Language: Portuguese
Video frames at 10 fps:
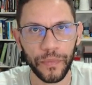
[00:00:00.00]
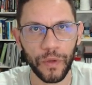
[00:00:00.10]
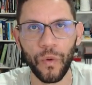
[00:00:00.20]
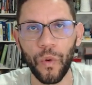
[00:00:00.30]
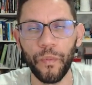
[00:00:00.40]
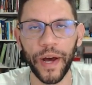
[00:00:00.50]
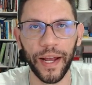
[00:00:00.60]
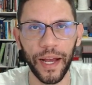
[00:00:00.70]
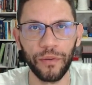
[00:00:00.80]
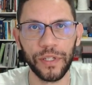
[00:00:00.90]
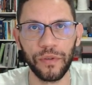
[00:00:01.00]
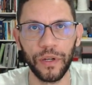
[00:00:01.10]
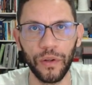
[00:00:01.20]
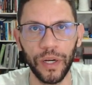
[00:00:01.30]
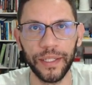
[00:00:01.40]
comparar com a sua
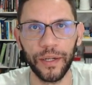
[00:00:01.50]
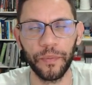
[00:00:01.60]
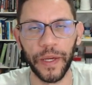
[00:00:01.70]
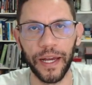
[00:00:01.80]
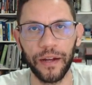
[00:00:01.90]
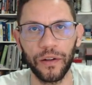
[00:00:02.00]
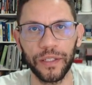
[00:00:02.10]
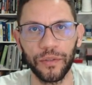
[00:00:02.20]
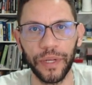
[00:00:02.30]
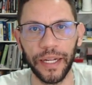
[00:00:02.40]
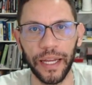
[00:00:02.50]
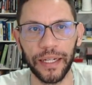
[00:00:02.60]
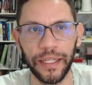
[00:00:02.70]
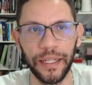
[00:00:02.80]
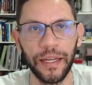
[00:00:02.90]
nota, ao pegar a nota do Enem
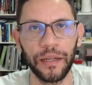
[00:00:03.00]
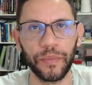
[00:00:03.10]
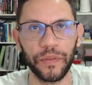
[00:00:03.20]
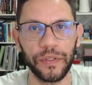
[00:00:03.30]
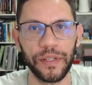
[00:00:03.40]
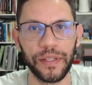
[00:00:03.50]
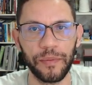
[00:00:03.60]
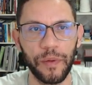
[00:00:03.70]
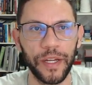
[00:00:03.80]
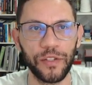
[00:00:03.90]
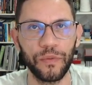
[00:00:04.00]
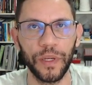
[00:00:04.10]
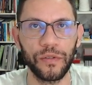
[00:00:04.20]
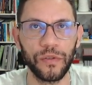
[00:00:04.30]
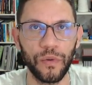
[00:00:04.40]
ali, para você saber mais ou
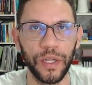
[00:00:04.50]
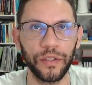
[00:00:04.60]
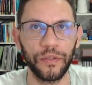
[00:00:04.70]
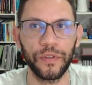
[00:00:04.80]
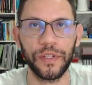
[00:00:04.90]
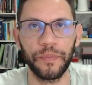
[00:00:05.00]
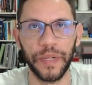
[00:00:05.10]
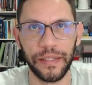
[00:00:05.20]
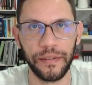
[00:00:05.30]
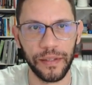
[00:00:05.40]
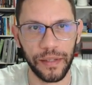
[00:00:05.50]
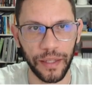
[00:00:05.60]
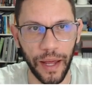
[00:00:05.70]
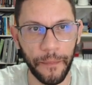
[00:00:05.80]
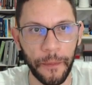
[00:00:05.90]
menos quanto que você precisa,
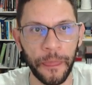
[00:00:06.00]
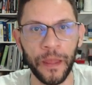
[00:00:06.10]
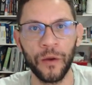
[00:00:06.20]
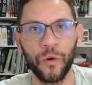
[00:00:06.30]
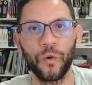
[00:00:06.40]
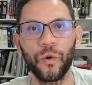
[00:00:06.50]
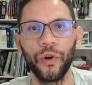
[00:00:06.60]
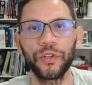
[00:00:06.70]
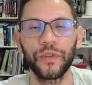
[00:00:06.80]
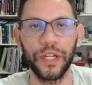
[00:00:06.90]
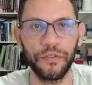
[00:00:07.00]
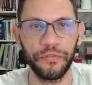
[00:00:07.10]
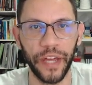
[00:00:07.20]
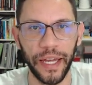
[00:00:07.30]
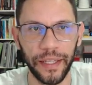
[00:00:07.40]
tá? O curso ele
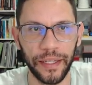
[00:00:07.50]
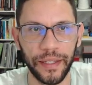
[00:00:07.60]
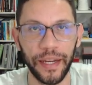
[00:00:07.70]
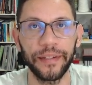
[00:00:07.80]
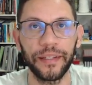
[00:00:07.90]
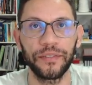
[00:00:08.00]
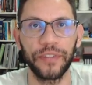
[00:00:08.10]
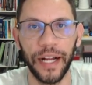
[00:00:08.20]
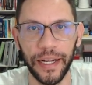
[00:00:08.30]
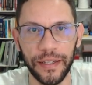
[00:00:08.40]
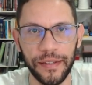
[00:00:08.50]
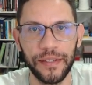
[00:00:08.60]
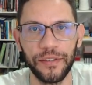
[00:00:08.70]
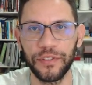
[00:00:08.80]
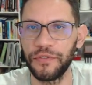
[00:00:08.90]
oferta 30 vagas
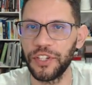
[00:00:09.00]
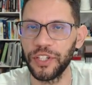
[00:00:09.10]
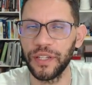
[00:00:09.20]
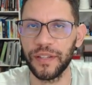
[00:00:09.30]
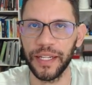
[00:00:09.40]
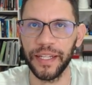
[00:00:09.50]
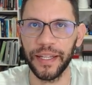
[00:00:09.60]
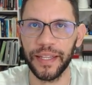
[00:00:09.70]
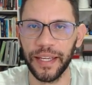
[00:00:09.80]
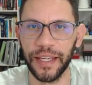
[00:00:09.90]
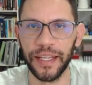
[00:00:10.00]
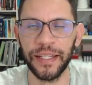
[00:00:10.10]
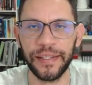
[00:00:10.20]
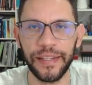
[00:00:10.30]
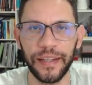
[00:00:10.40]
divididas ali entre
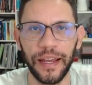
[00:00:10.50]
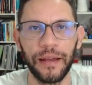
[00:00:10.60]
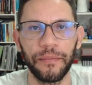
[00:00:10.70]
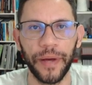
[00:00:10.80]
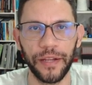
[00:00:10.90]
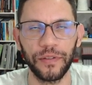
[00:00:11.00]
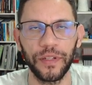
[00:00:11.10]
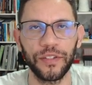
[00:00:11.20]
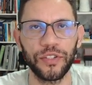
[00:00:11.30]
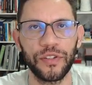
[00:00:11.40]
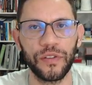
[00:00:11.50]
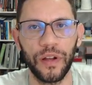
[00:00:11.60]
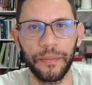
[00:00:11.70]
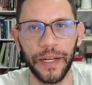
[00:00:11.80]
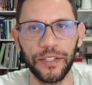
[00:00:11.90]
15 para estudante de
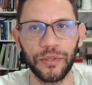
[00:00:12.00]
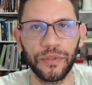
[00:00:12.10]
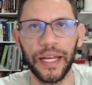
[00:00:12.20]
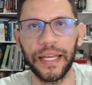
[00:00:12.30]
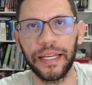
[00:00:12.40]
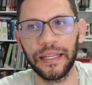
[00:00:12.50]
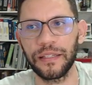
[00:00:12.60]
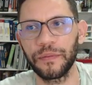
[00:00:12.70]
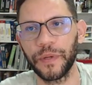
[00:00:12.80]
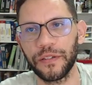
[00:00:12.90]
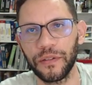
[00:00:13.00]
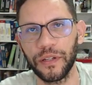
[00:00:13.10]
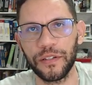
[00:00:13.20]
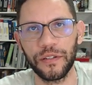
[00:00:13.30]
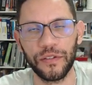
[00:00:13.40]
escola particular e 15 para
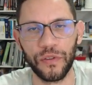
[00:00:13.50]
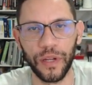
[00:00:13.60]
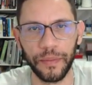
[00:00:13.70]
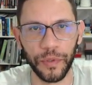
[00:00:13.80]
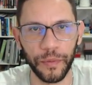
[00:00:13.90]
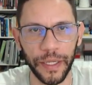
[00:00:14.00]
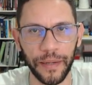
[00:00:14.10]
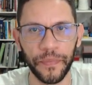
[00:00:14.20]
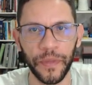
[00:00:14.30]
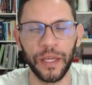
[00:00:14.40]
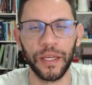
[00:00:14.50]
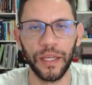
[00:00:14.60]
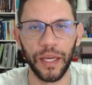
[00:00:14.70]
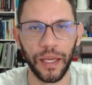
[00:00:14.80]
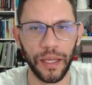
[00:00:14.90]
estudante de escola pública,
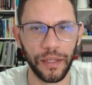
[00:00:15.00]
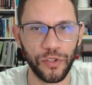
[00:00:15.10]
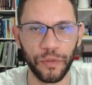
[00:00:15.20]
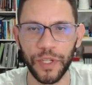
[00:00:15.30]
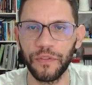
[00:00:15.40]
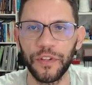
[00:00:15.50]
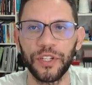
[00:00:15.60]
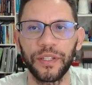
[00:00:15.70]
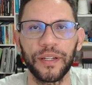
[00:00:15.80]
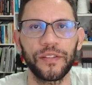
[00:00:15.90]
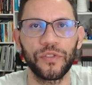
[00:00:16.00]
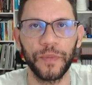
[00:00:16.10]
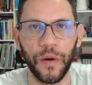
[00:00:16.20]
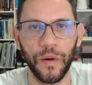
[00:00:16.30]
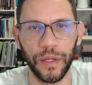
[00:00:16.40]
e aqui subdividido nas
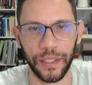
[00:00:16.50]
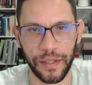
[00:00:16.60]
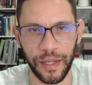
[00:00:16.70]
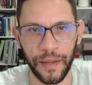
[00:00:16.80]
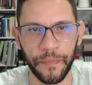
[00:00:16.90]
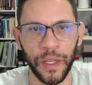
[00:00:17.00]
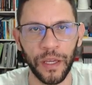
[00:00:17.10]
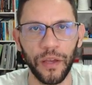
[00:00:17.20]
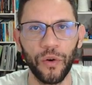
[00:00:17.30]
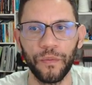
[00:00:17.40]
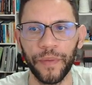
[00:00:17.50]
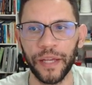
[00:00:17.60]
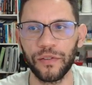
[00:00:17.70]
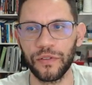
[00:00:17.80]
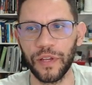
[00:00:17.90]
subcotas, né? Eu
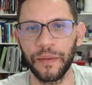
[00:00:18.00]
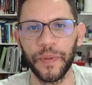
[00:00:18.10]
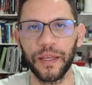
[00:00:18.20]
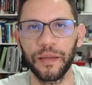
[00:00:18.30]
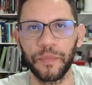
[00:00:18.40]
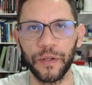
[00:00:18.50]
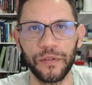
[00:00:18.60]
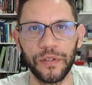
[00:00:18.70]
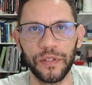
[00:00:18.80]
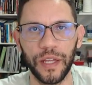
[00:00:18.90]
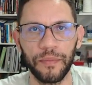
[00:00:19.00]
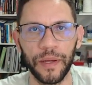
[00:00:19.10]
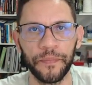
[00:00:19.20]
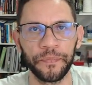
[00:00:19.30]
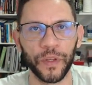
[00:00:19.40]
começo sempre aqui pelo
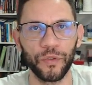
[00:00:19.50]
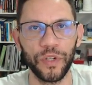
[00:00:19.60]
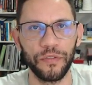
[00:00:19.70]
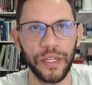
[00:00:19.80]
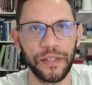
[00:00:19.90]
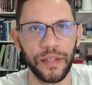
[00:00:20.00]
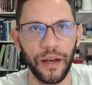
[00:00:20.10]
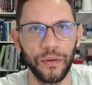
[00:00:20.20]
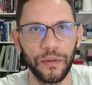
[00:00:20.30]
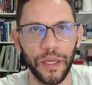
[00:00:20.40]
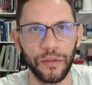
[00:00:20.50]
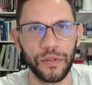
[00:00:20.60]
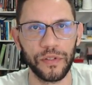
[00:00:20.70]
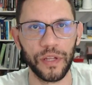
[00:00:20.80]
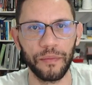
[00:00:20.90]
sistema universal, que é o
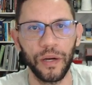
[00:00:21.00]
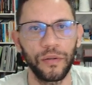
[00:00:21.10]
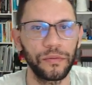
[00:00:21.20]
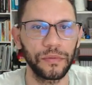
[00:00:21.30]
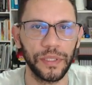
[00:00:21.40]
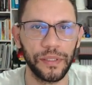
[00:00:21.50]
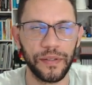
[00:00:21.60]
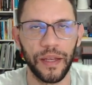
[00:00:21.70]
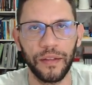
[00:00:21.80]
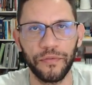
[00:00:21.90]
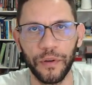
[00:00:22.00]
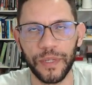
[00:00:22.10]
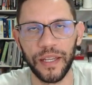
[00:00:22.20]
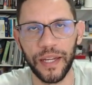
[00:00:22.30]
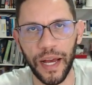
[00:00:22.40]
sistema 1, que de certa
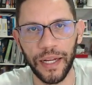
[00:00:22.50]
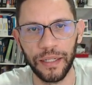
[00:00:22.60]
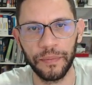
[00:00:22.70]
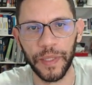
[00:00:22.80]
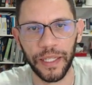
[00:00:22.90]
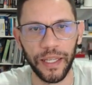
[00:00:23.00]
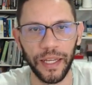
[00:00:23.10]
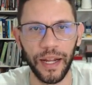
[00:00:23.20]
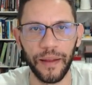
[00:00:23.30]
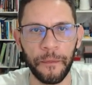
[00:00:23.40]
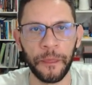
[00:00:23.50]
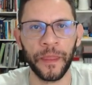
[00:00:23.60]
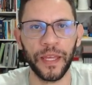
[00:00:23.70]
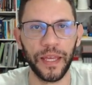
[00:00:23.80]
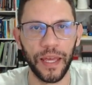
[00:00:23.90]
forma seria a ampla aqui, né?
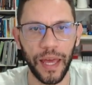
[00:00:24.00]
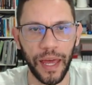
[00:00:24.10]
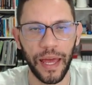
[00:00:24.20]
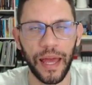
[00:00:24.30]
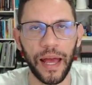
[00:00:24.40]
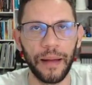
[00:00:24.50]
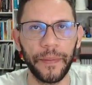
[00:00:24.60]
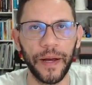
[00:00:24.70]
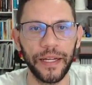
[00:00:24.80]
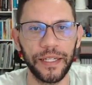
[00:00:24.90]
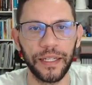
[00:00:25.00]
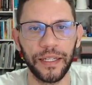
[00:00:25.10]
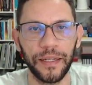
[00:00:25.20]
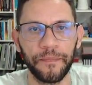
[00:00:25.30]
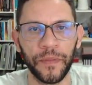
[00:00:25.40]
que é a parte
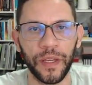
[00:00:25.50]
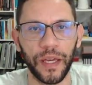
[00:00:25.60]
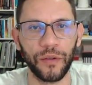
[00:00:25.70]
aqui, é o